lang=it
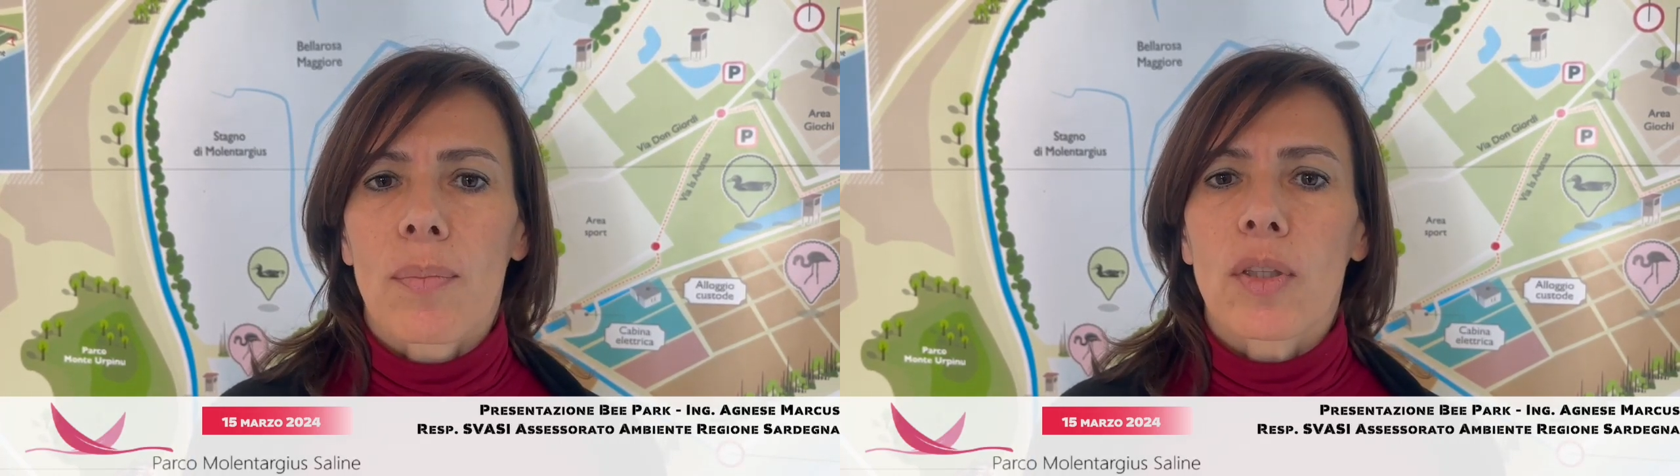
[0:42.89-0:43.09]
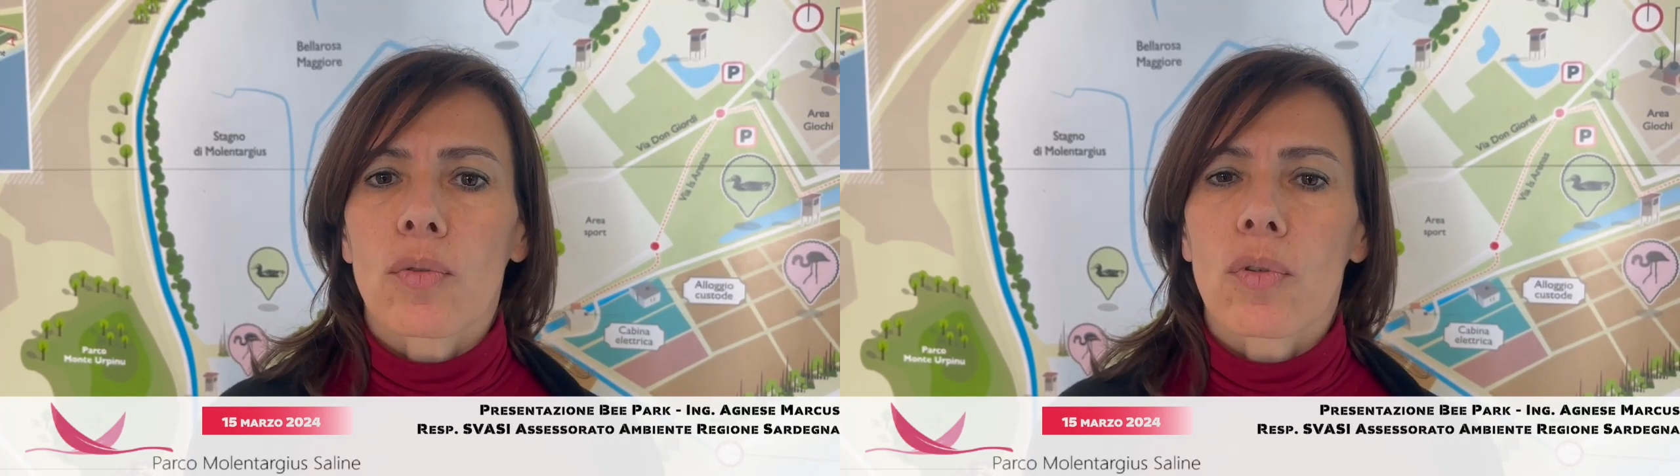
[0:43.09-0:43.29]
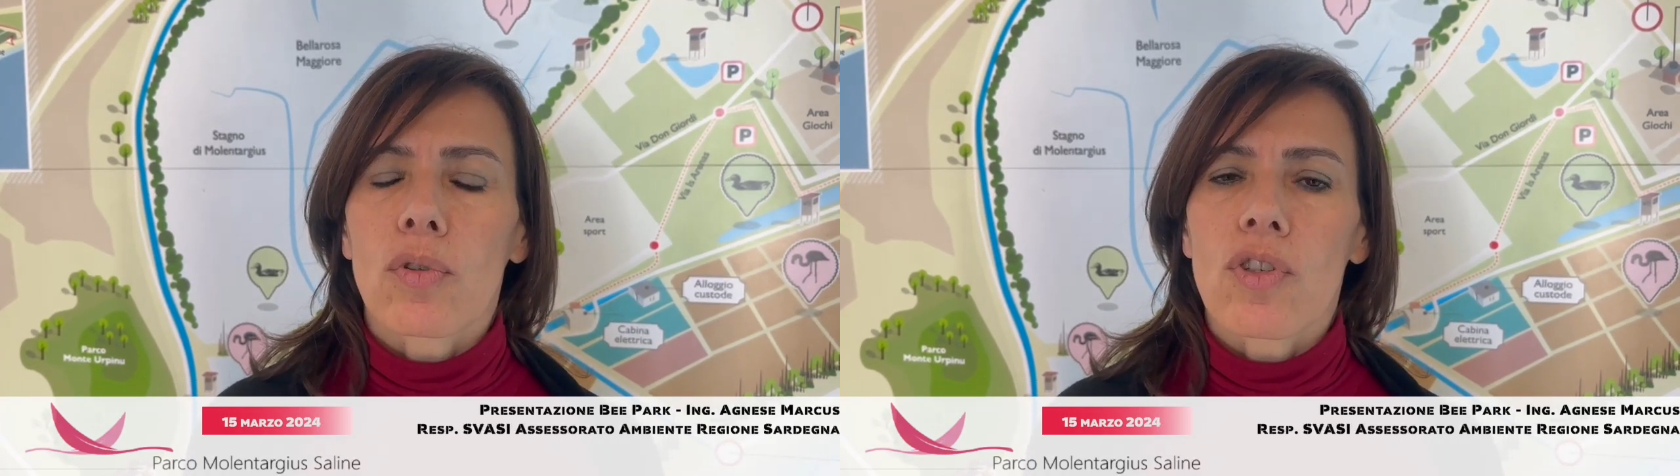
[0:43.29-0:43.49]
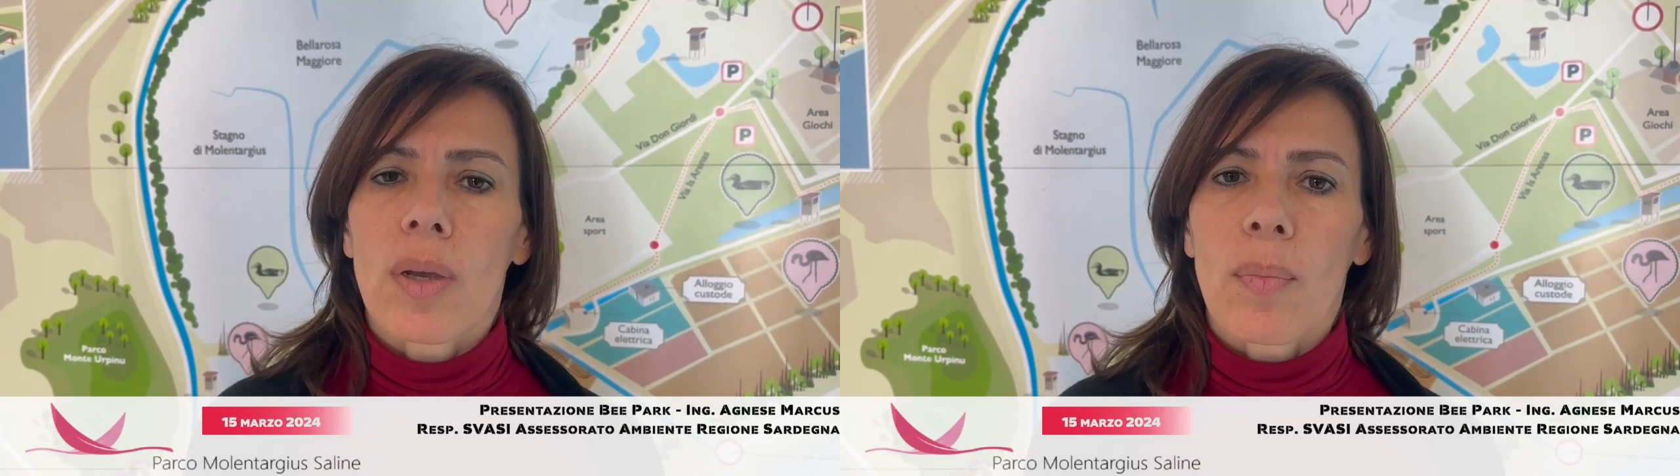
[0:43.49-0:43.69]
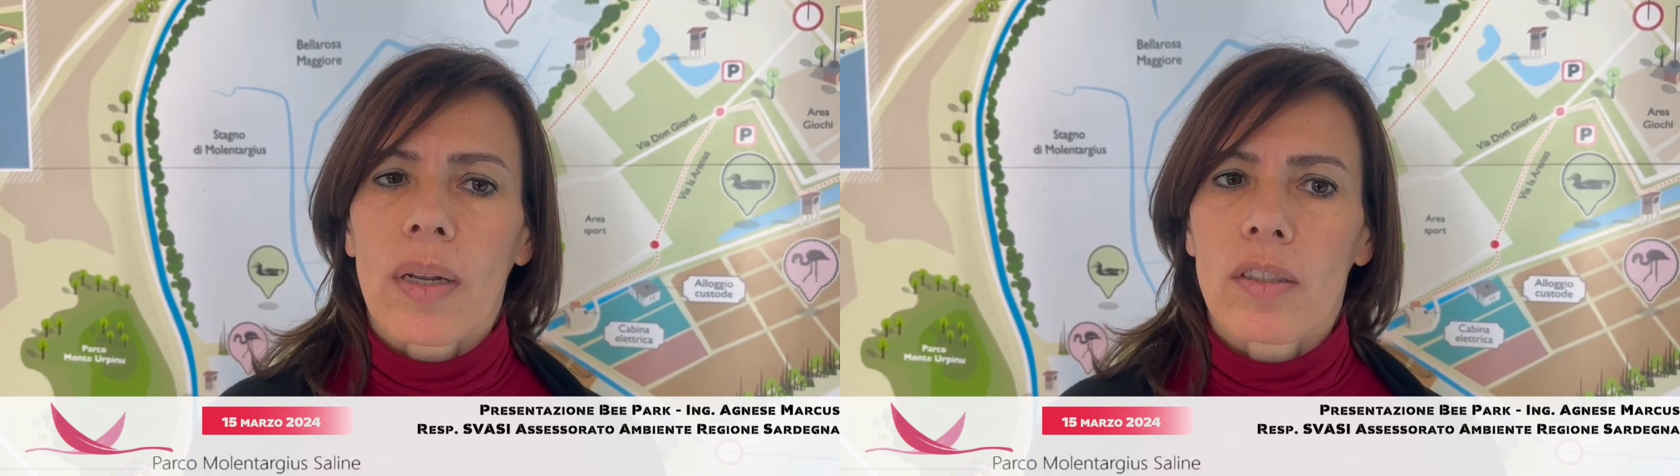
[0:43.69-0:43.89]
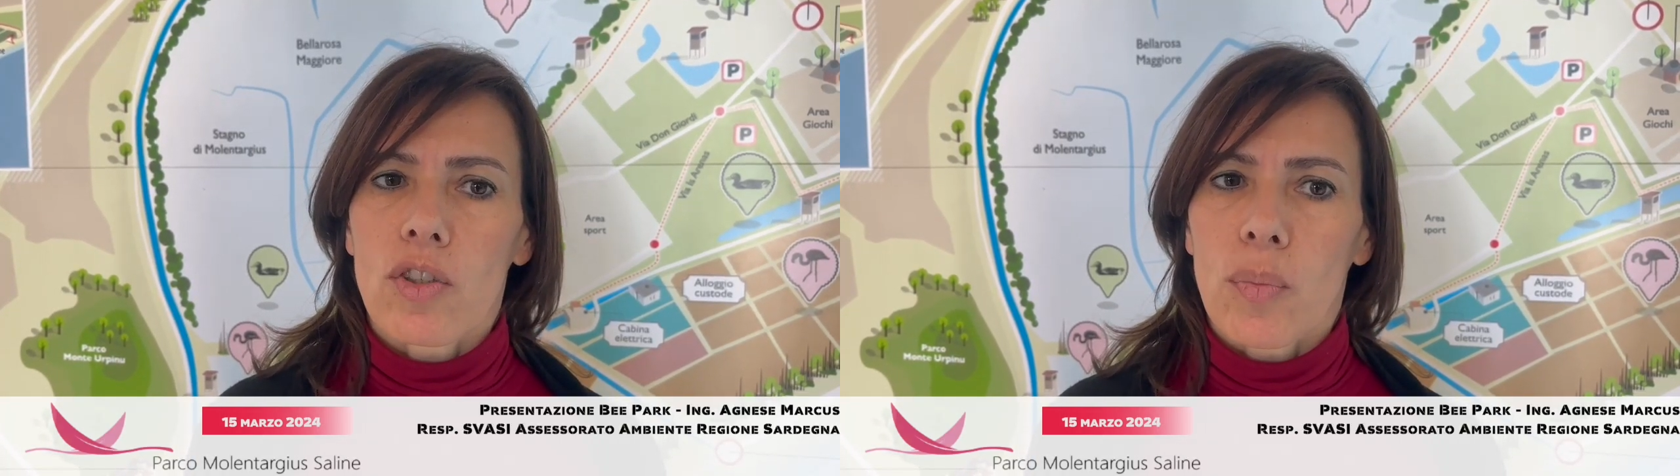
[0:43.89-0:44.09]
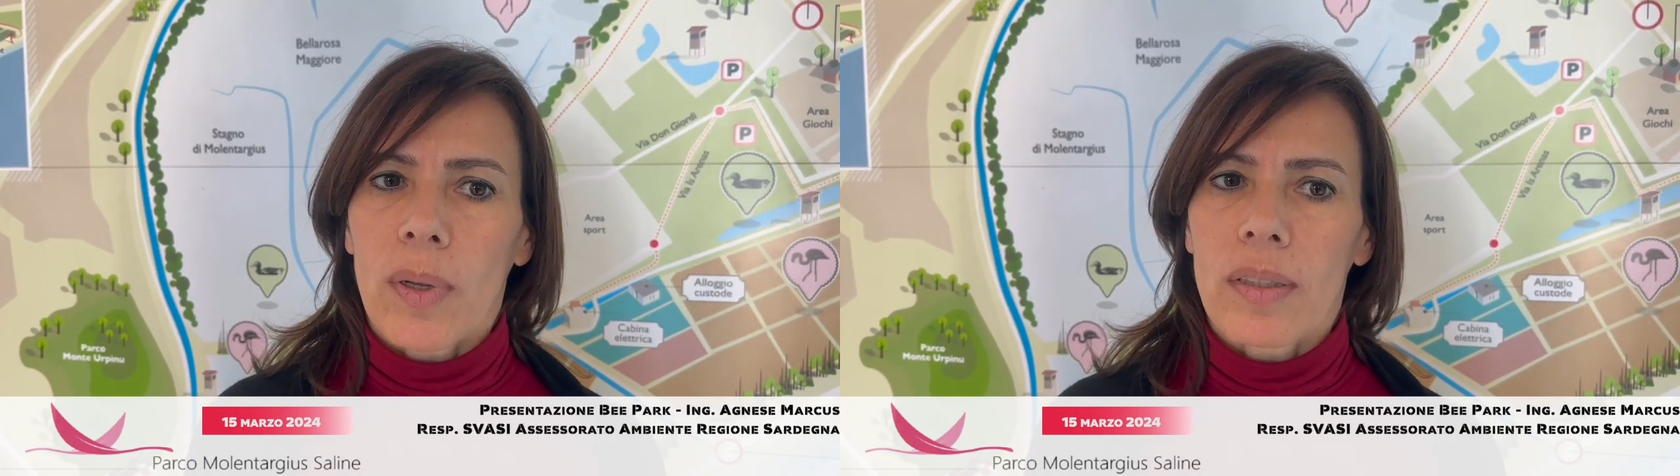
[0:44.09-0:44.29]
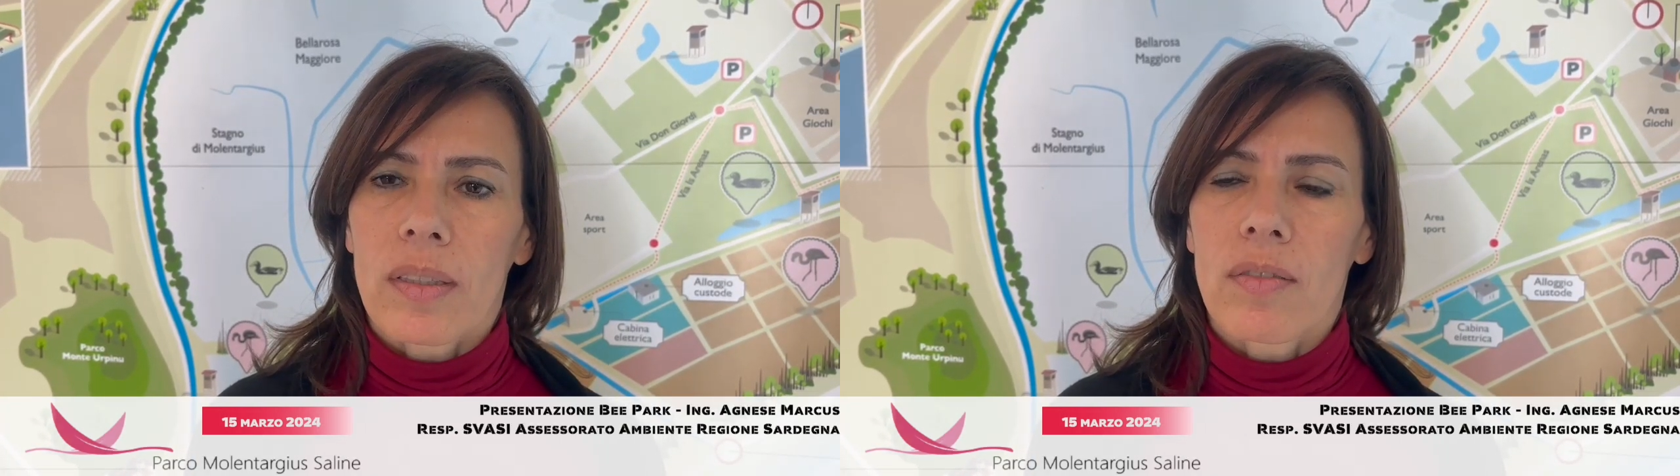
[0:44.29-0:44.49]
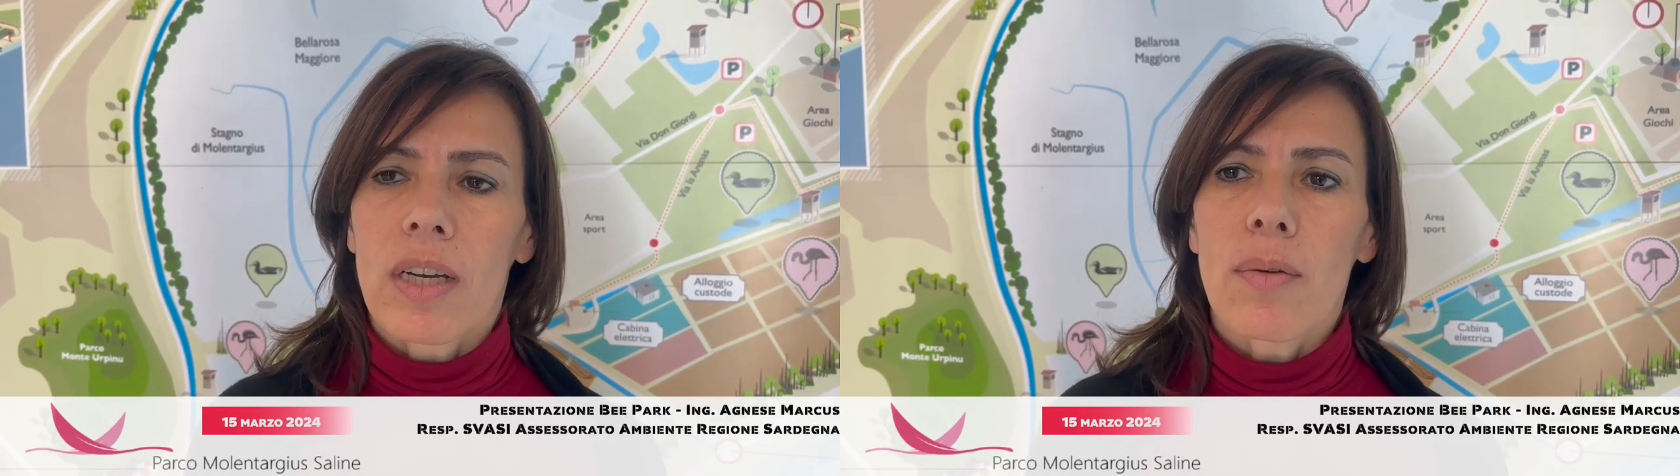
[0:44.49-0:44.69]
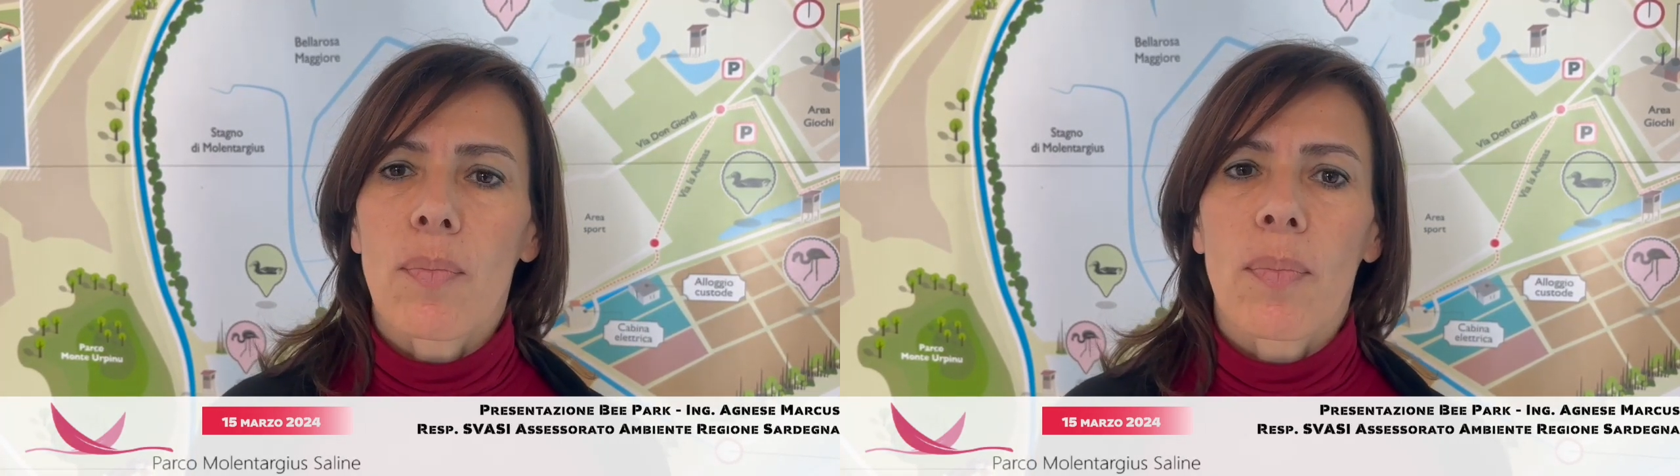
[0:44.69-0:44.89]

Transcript: metodologie partecipative